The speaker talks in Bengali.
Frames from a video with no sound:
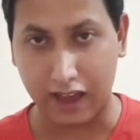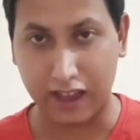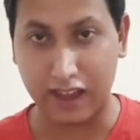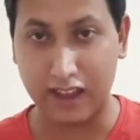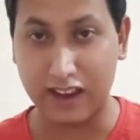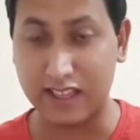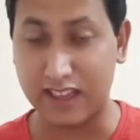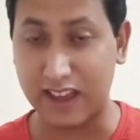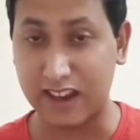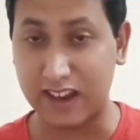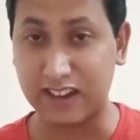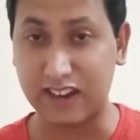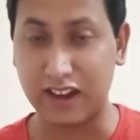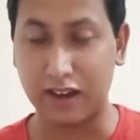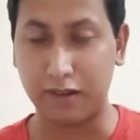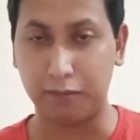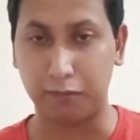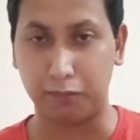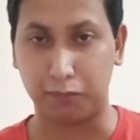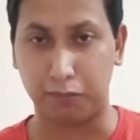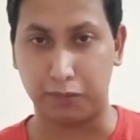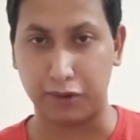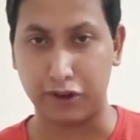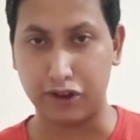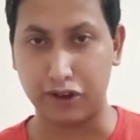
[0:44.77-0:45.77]
আগের যেটা
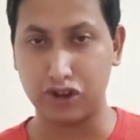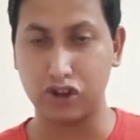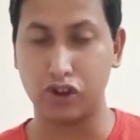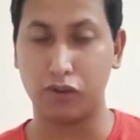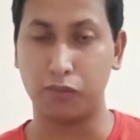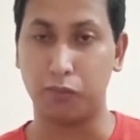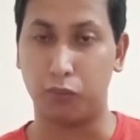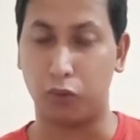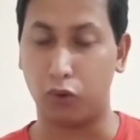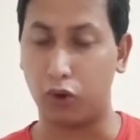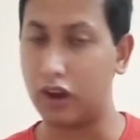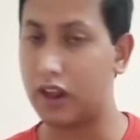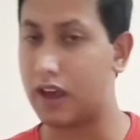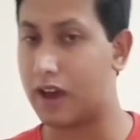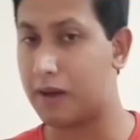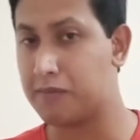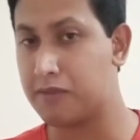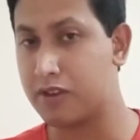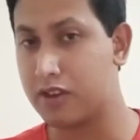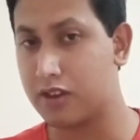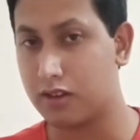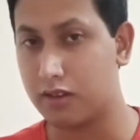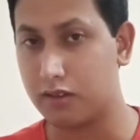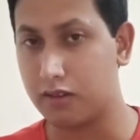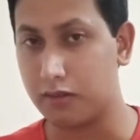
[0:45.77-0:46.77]
ভিডিও বলে
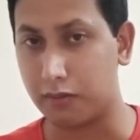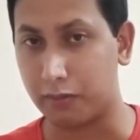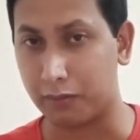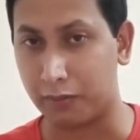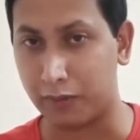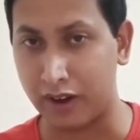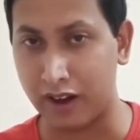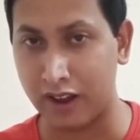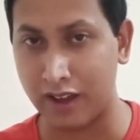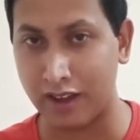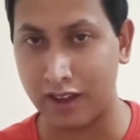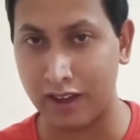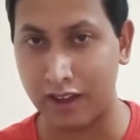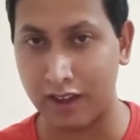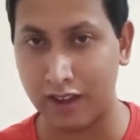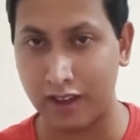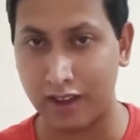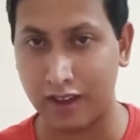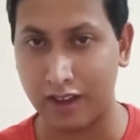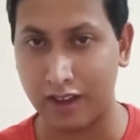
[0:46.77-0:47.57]
আমি মানে